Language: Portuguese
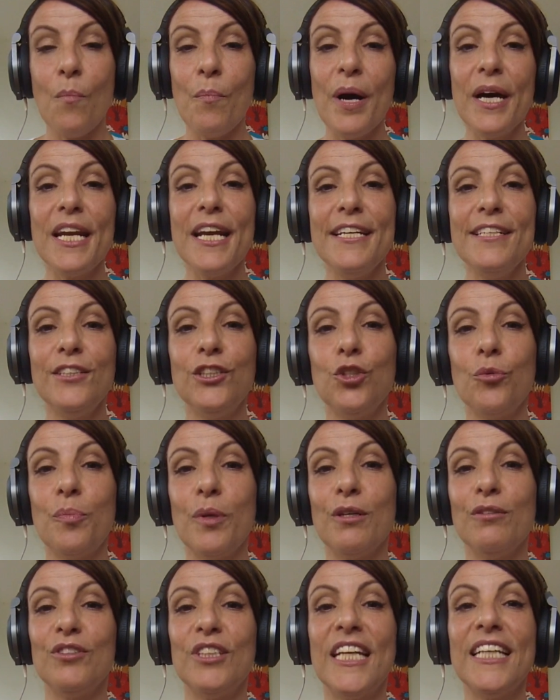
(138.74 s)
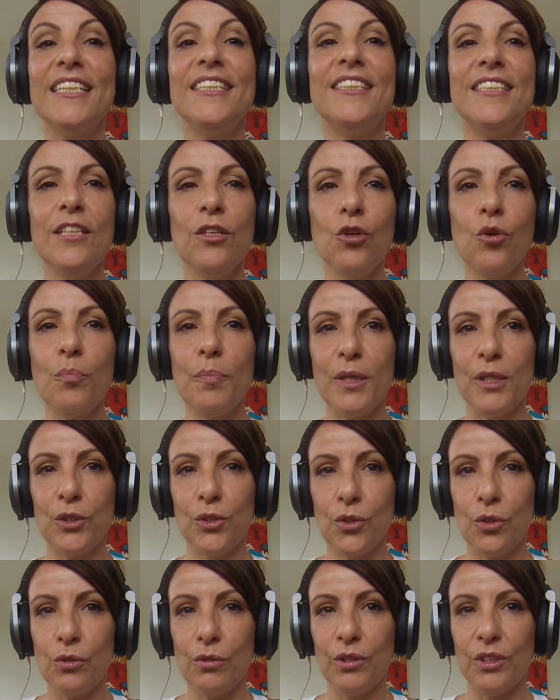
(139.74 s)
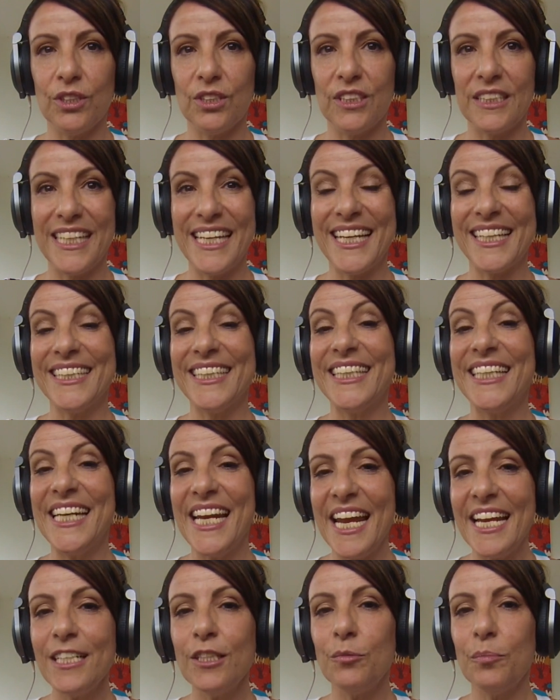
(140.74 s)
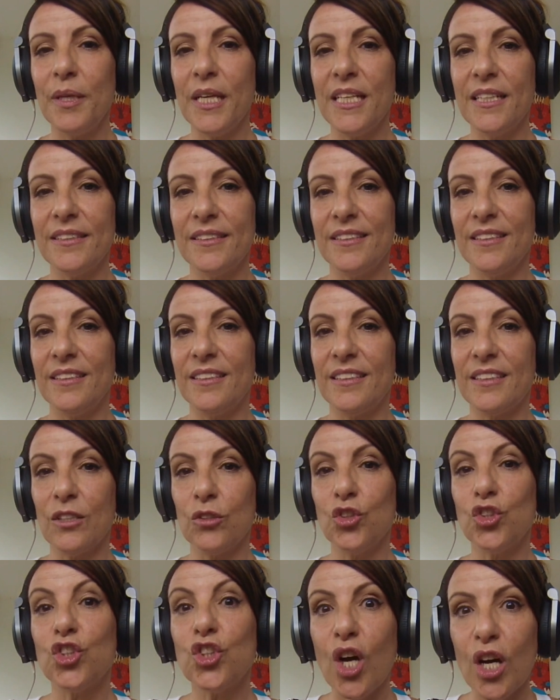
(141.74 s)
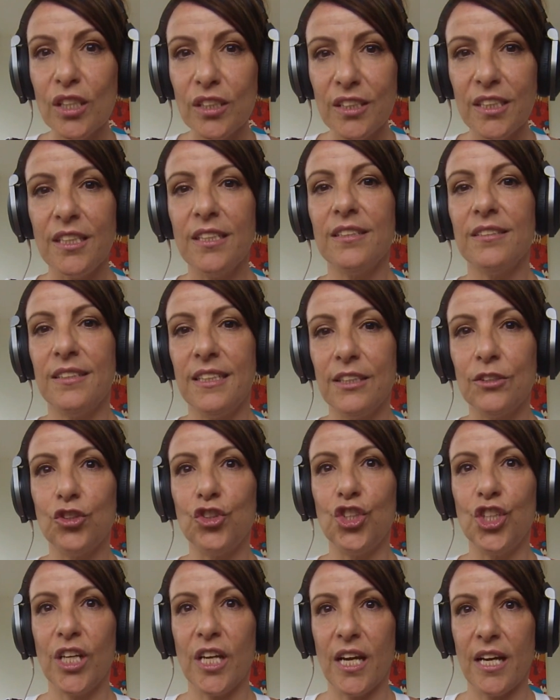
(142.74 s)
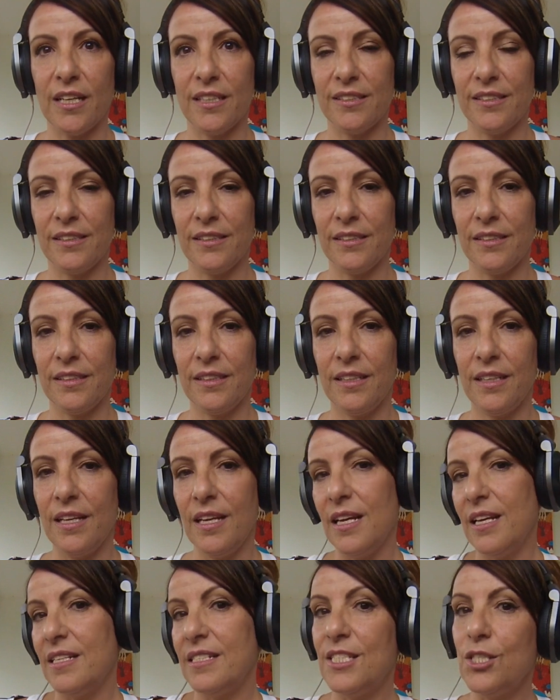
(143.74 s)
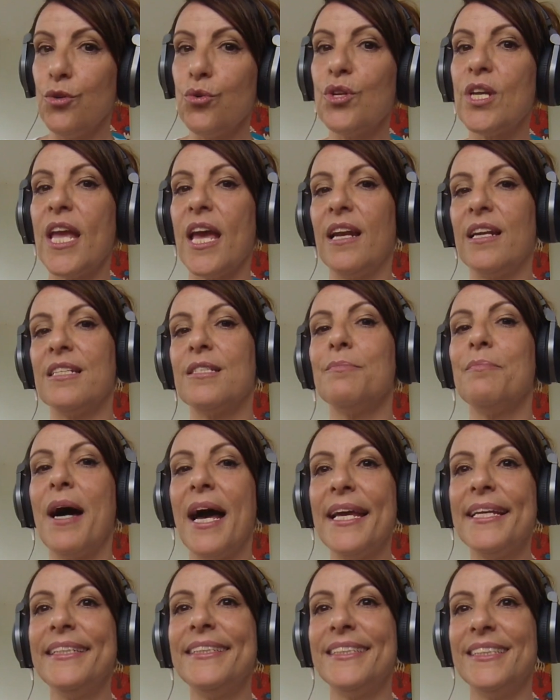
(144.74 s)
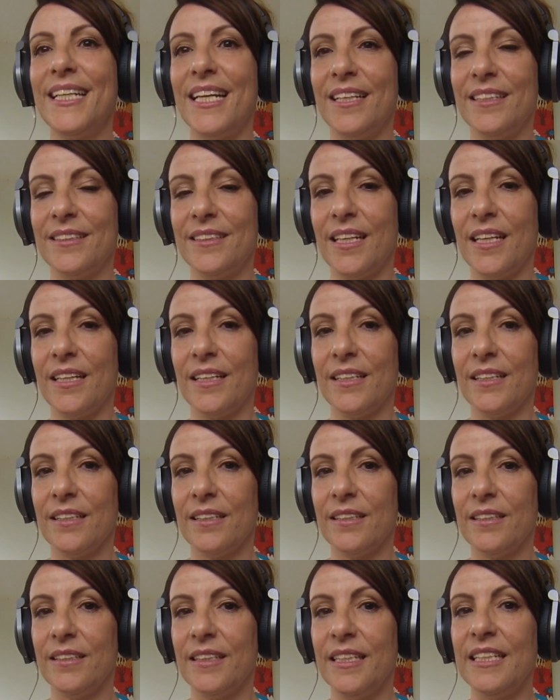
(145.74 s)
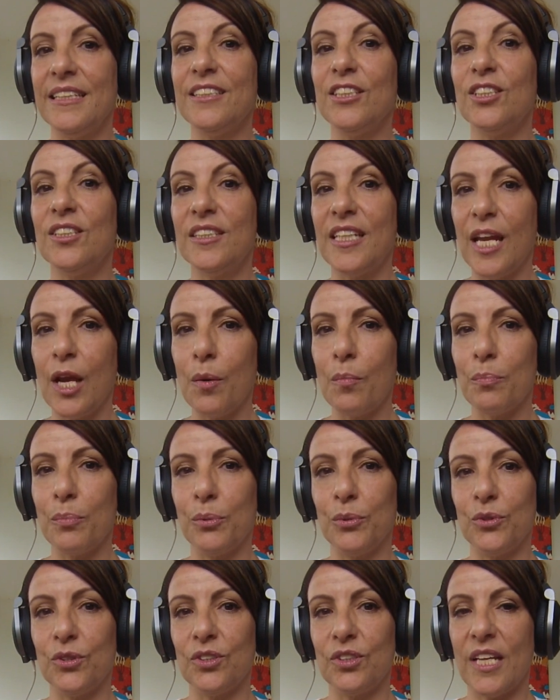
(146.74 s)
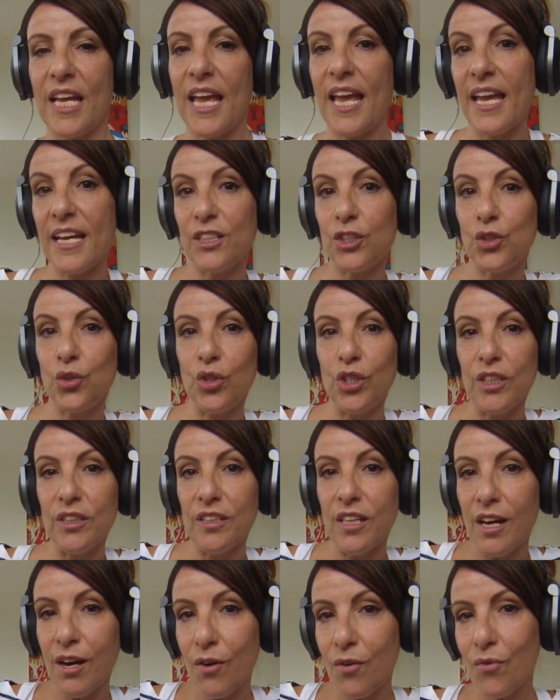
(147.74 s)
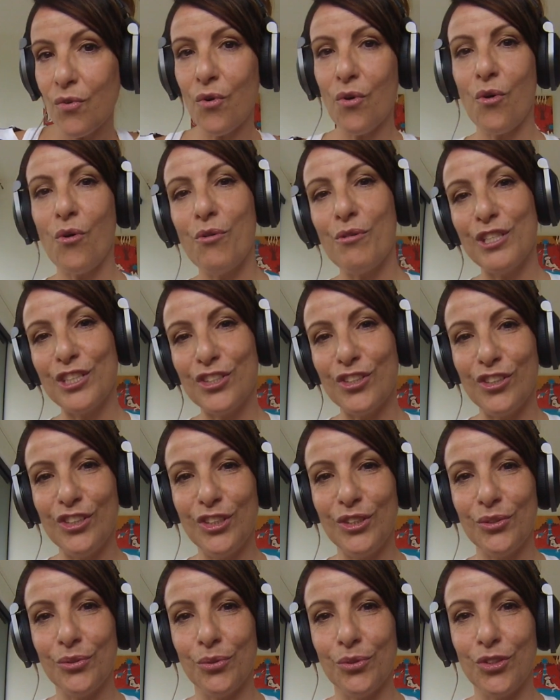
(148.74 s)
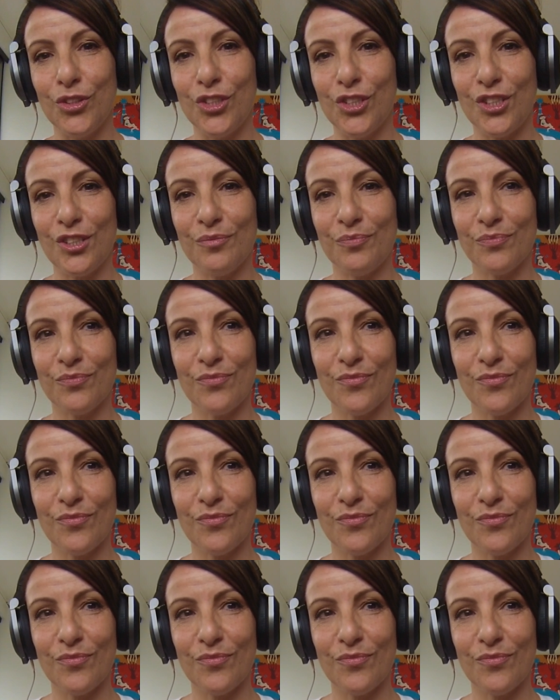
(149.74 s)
Para isso, eu perguntei cinco pessoas que há três meses estão sozinhas dentro de casa se o que elas mais sentem nesses tempos é a solidão ou a solitude.